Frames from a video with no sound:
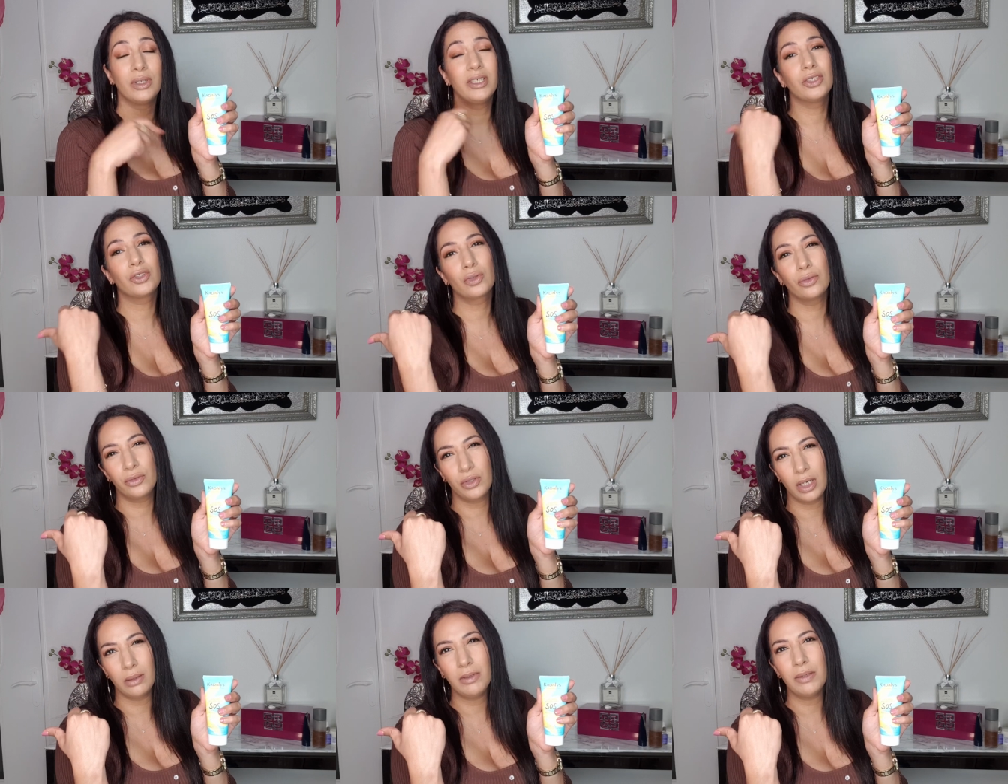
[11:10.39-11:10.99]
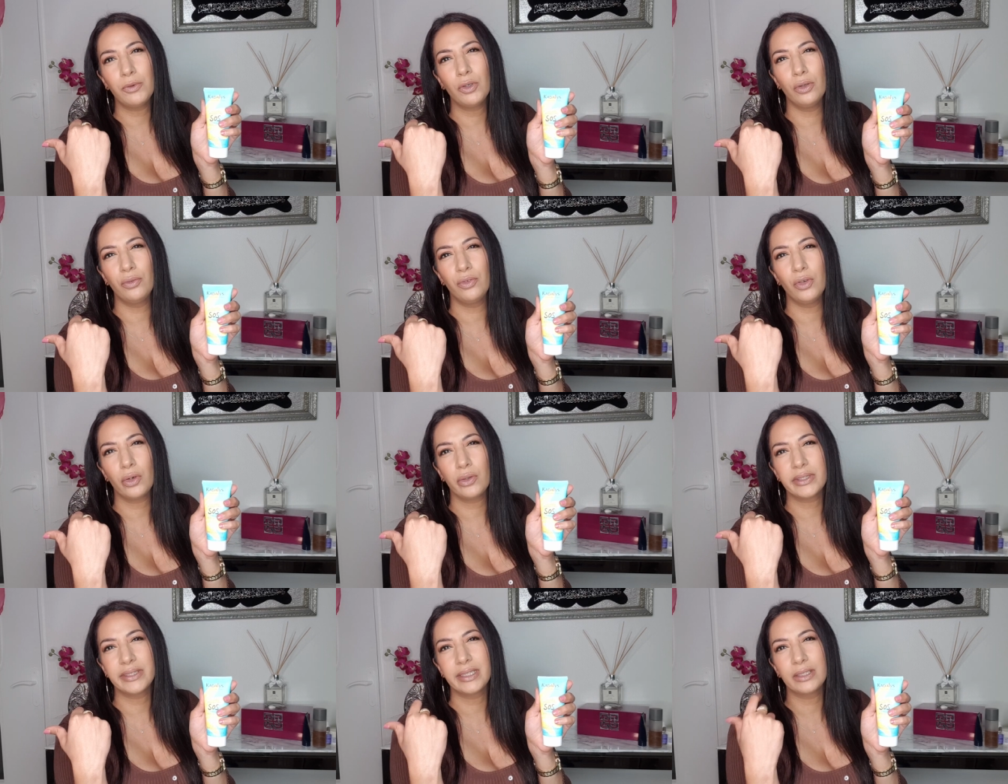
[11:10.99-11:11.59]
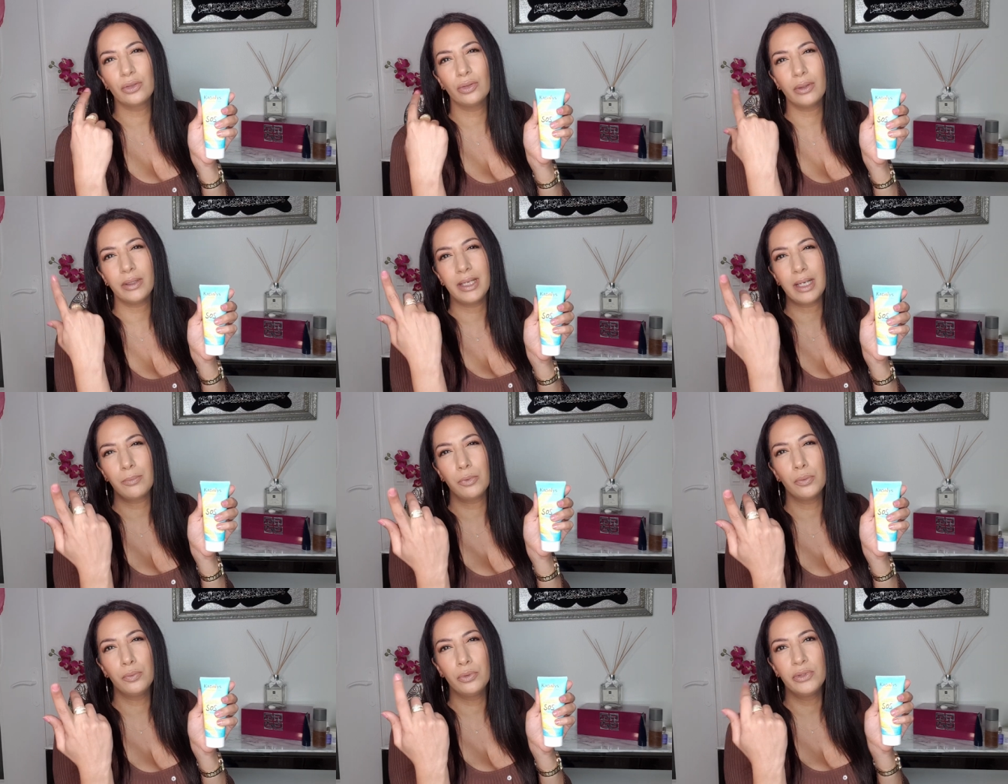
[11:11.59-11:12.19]
Et je trouve quand même que le Florence Nature est
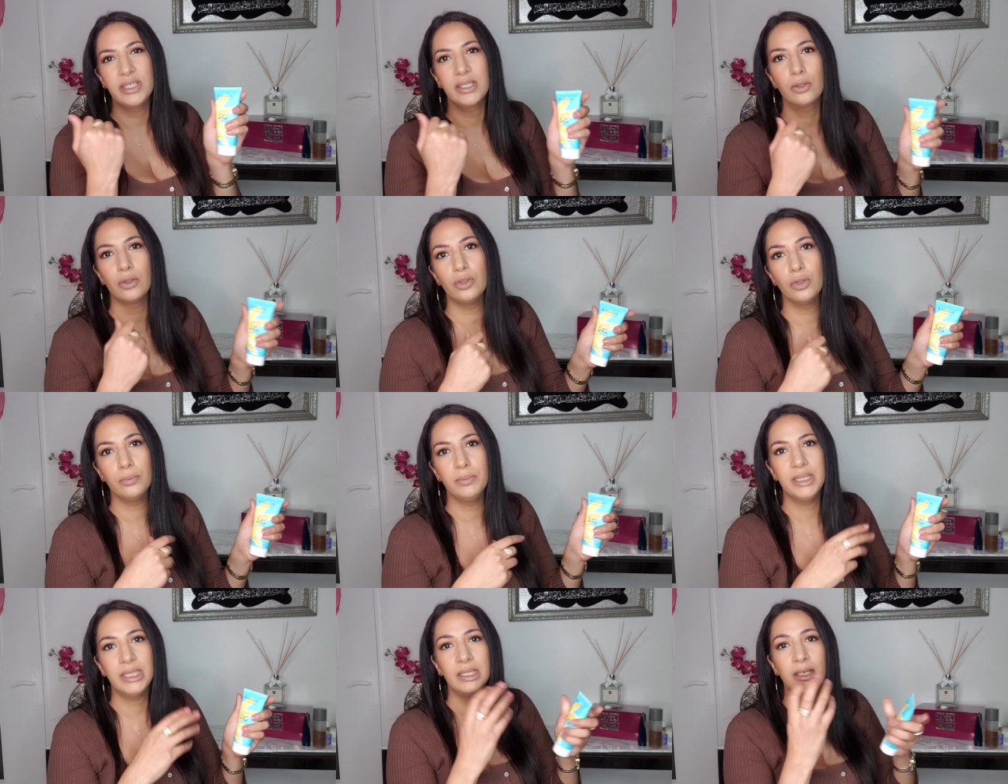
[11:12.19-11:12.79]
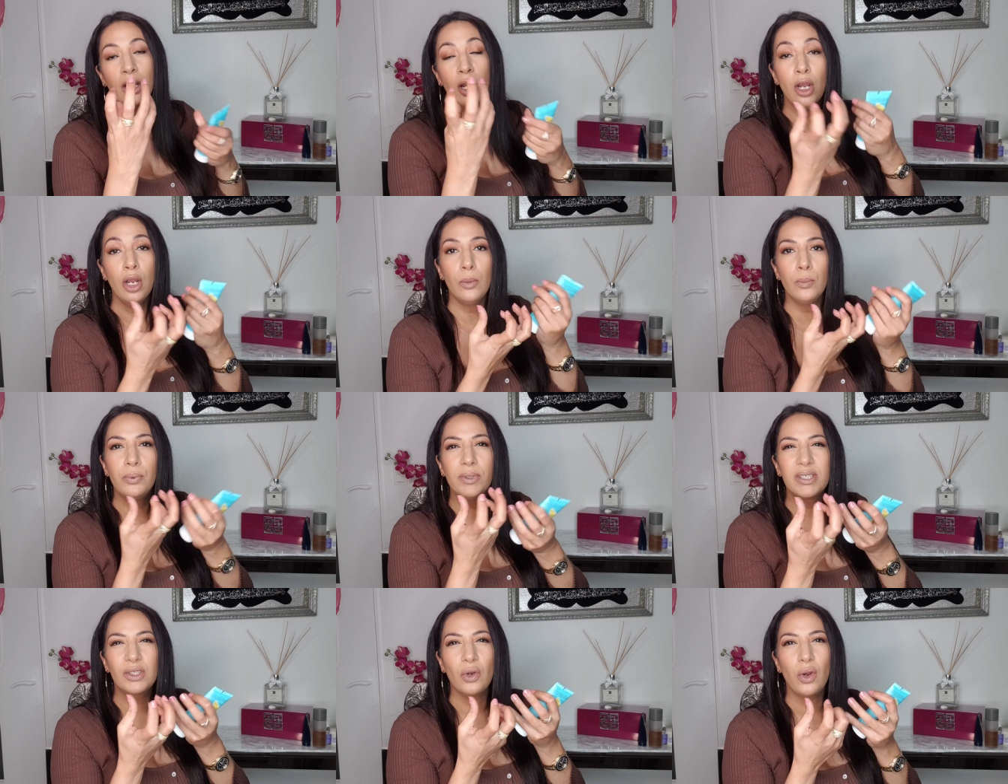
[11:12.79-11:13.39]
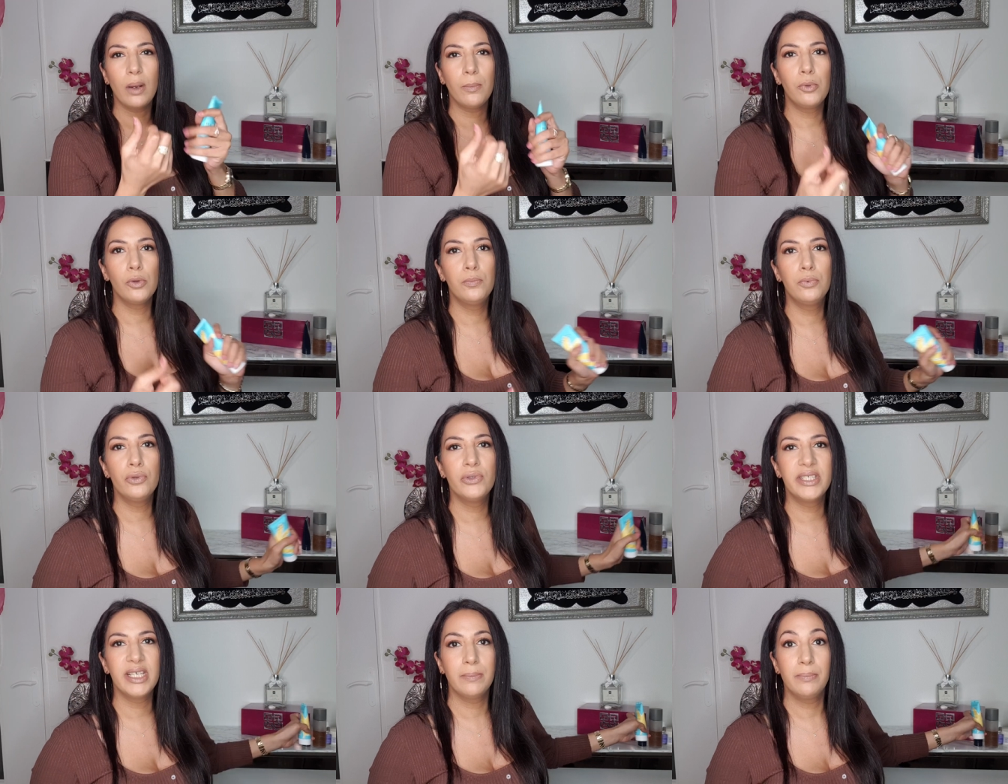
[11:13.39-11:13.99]
un peu plus économique, puisque un peu
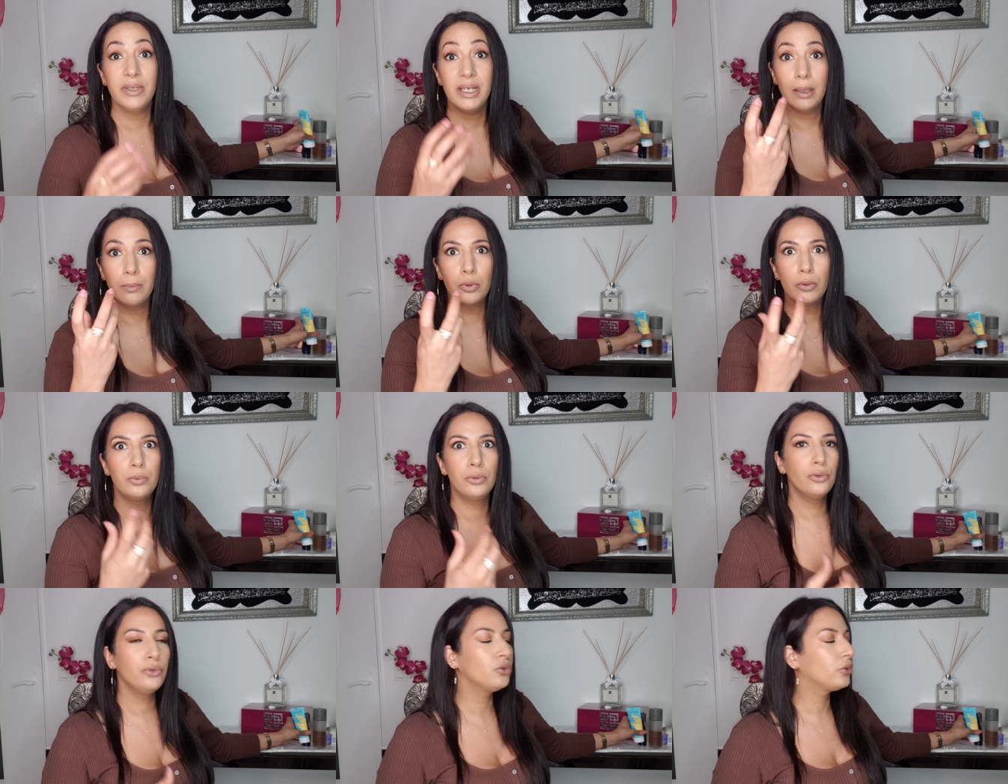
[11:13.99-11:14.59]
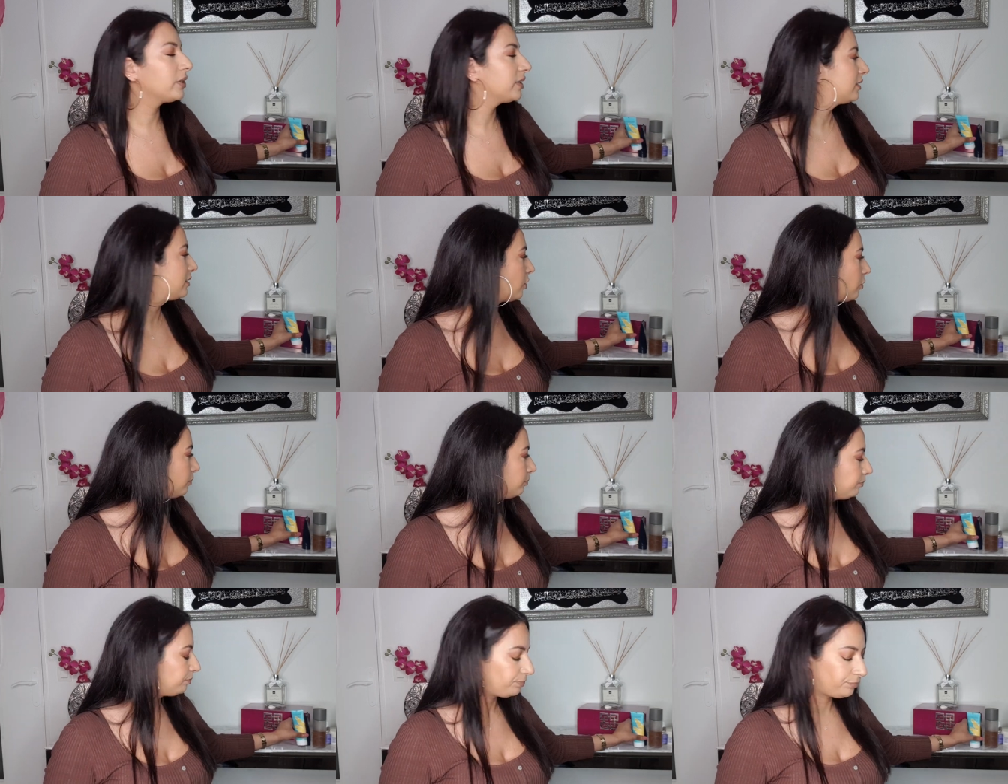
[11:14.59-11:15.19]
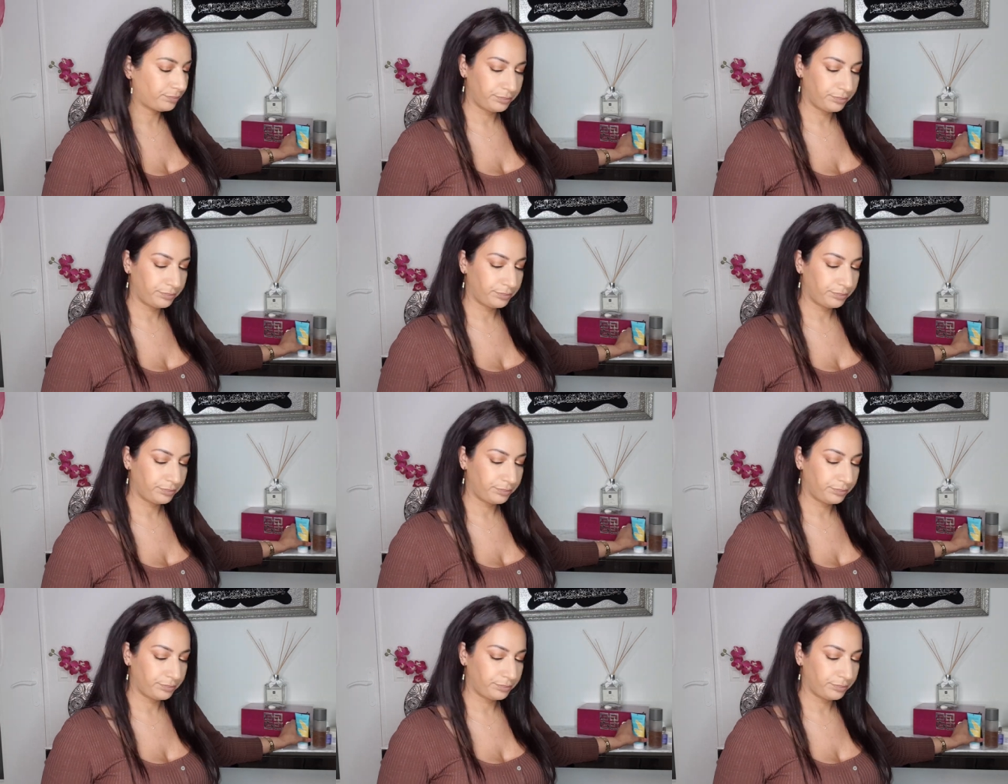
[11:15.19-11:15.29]
plus épais, un peu plus nourrissant.